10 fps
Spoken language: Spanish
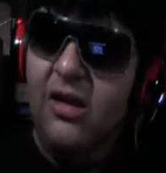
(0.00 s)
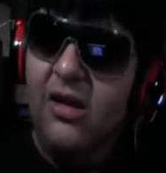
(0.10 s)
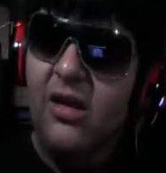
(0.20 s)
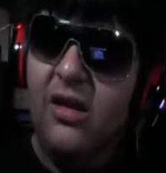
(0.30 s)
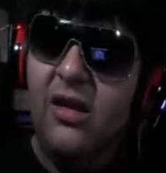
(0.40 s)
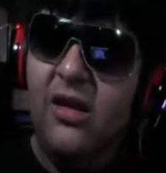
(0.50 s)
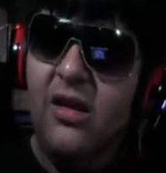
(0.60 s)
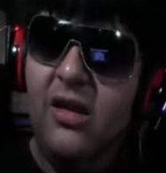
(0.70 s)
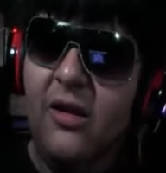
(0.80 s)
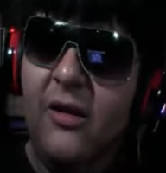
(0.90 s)

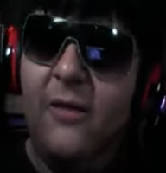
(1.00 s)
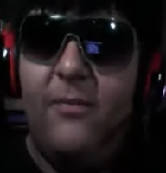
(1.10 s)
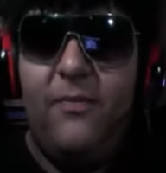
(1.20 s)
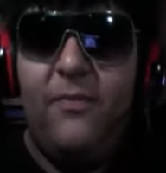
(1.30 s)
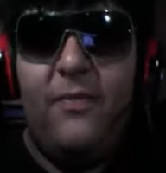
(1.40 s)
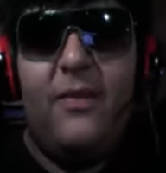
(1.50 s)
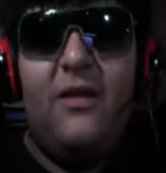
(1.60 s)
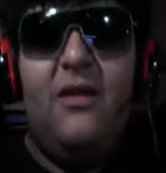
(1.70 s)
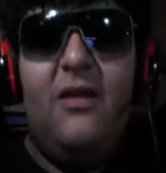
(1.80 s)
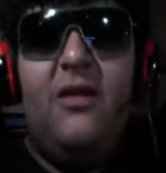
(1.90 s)
y
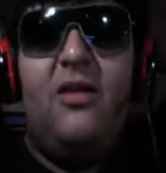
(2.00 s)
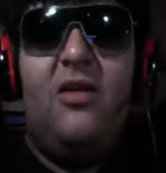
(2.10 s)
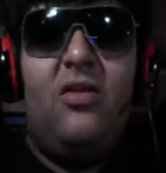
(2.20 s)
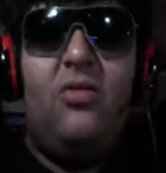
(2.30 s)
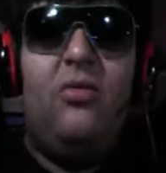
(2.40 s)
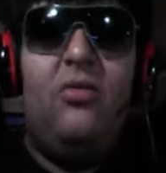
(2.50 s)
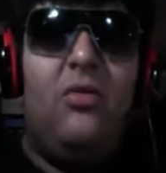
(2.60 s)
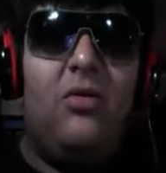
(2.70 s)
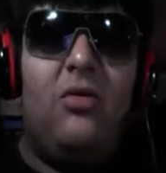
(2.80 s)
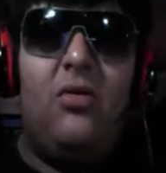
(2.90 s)

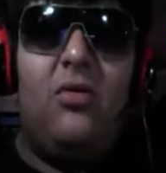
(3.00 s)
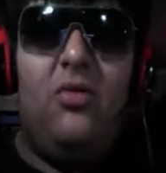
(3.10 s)
estuvo